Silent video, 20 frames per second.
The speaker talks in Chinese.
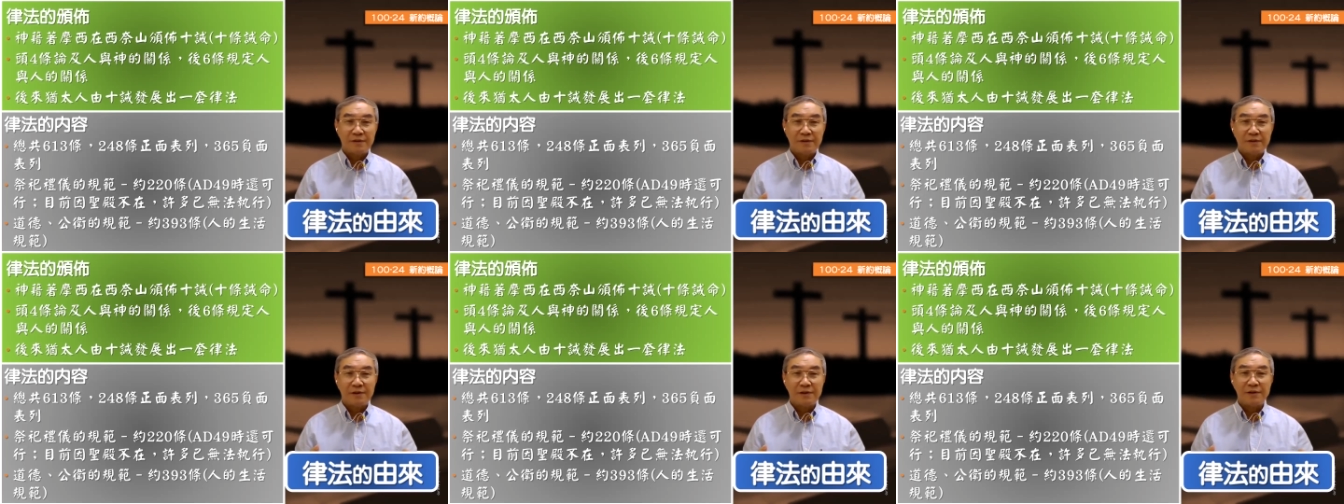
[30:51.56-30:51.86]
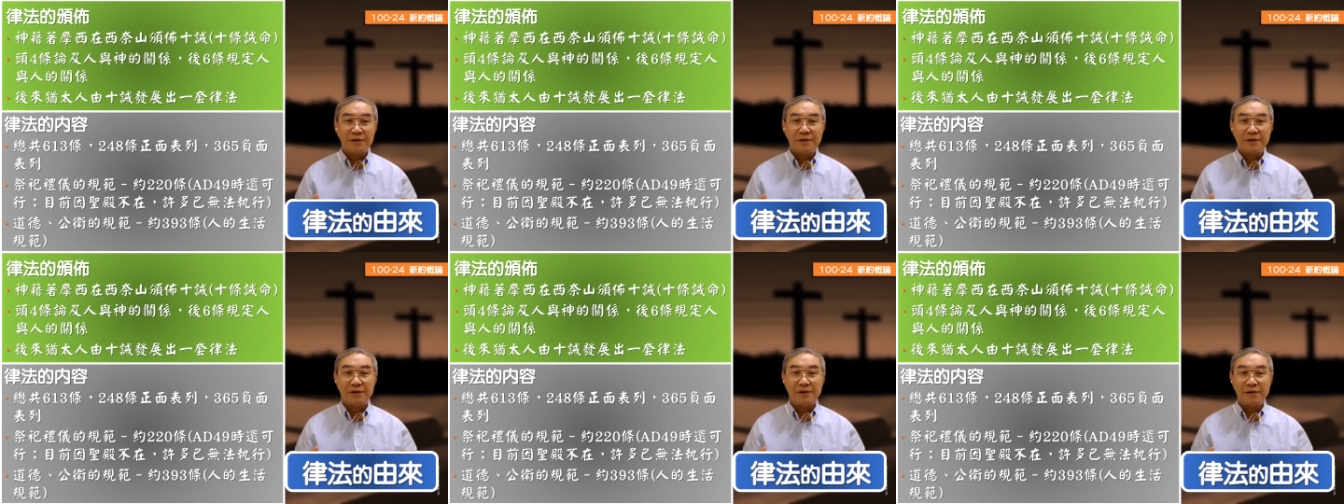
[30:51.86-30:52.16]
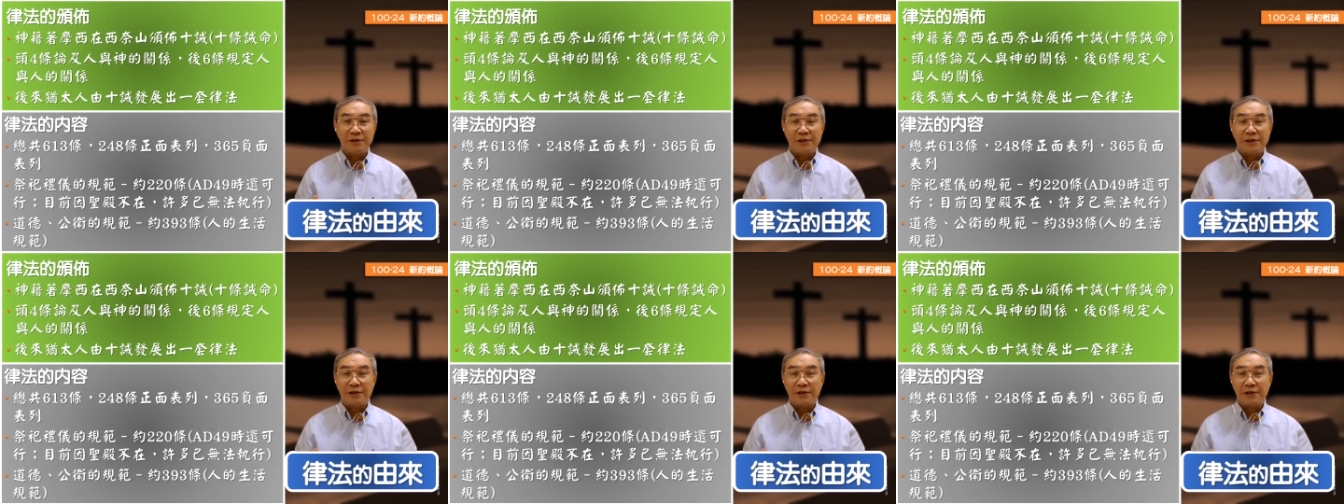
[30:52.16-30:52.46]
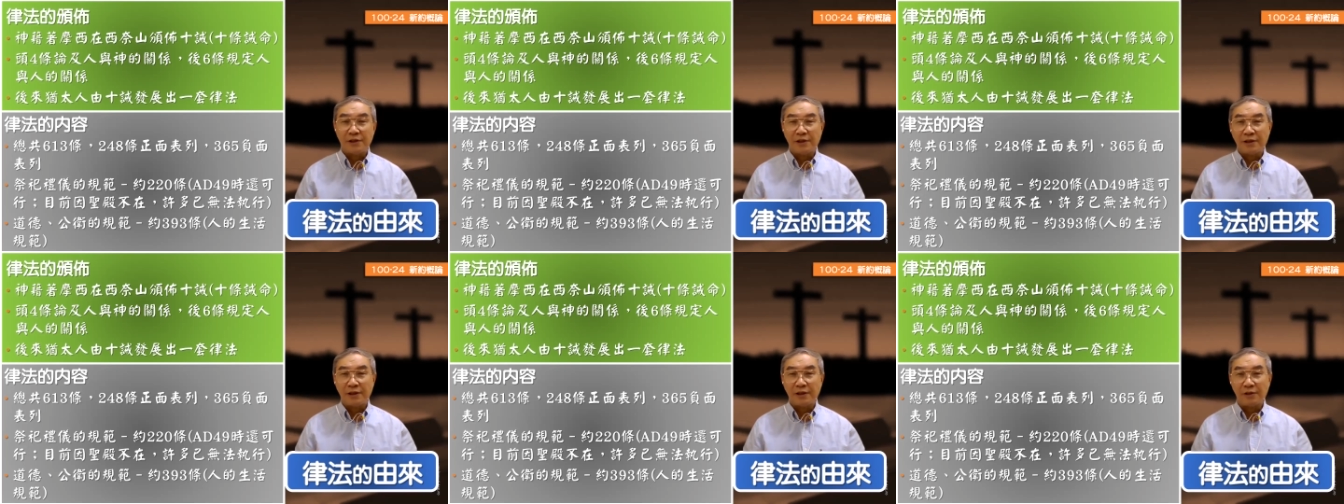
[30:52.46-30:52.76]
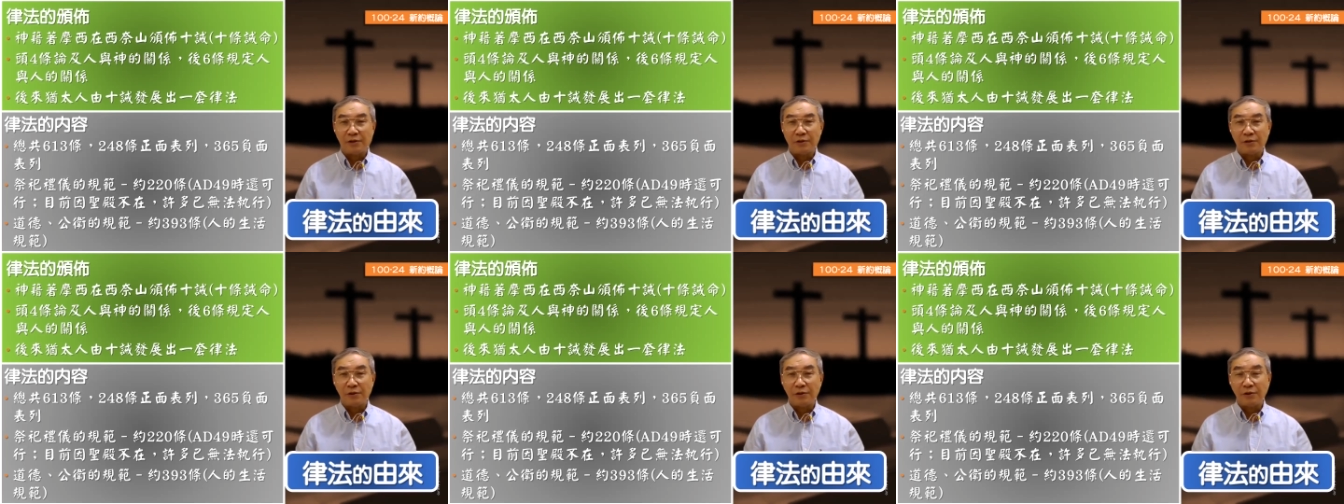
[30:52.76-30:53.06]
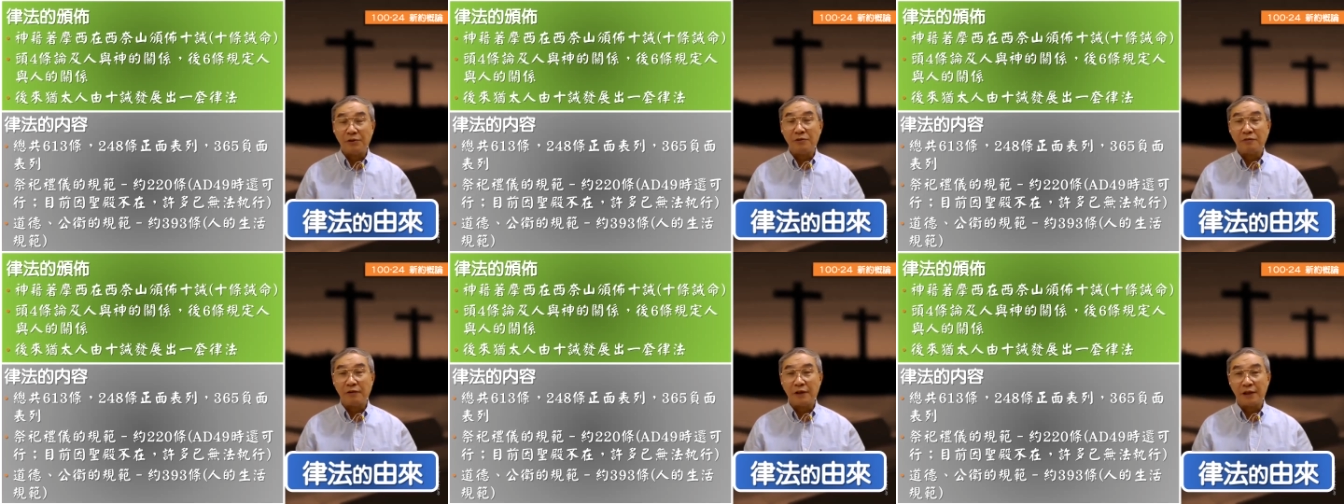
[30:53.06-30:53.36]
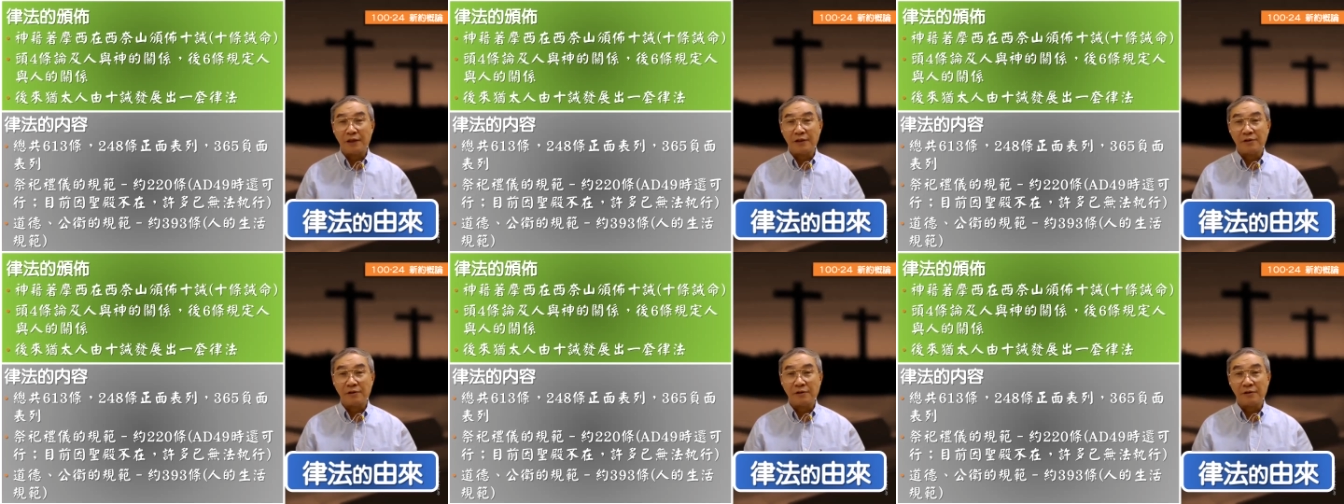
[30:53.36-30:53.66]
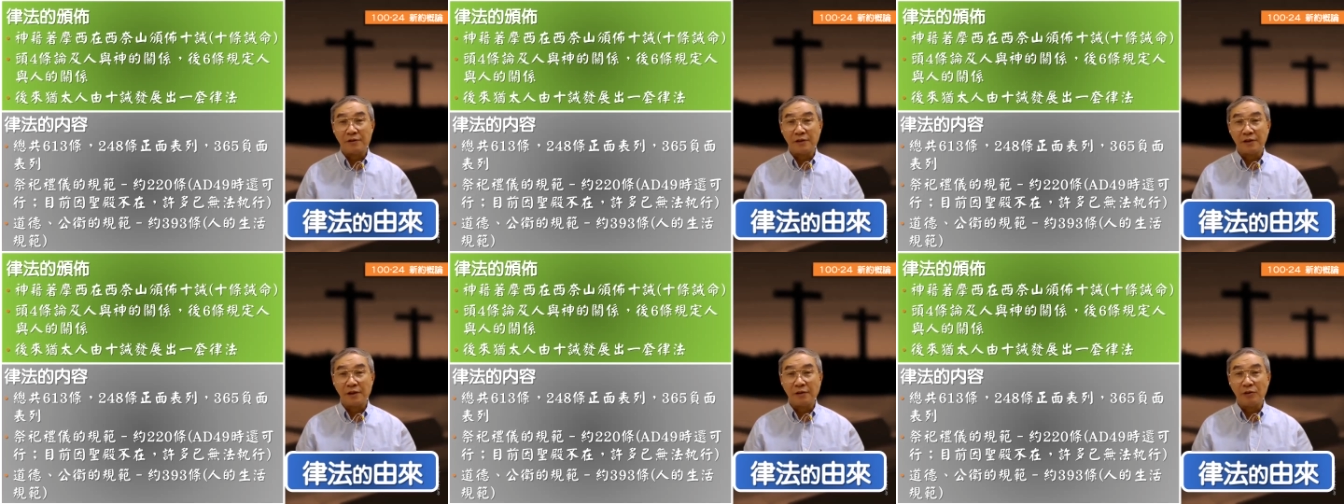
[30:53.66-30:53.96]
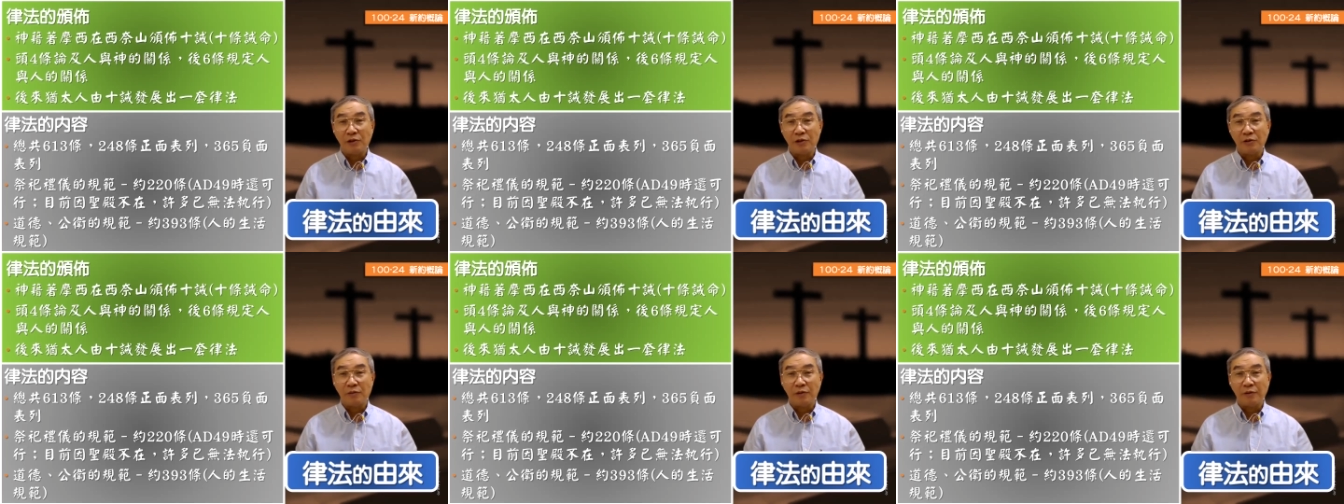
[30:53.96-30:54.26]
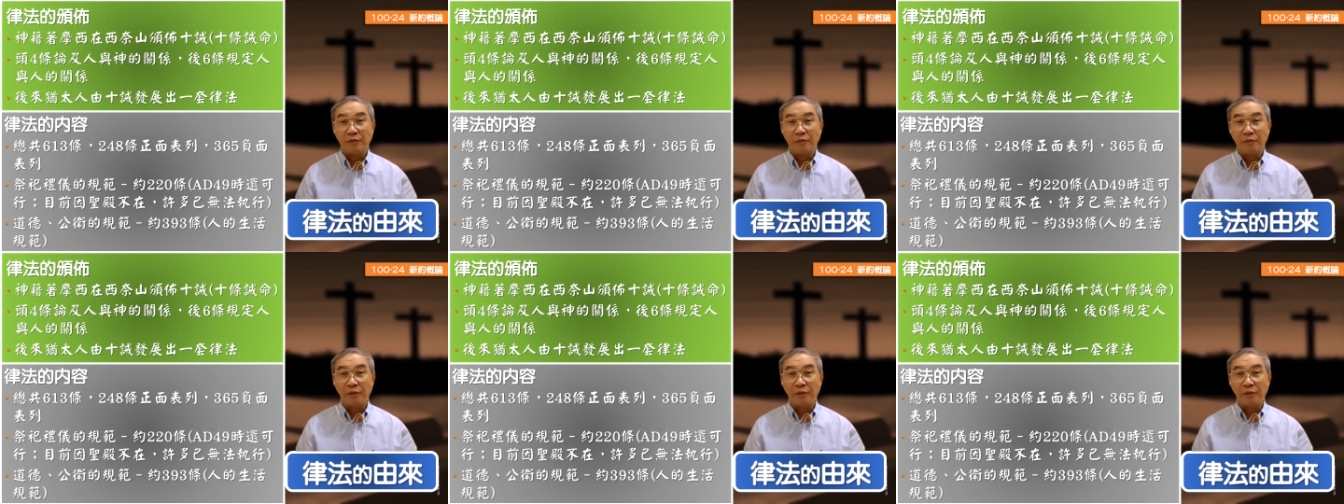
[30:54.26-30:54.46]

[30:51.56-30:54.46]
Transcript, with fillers: 祭祀礼仪的很多律法就根本就没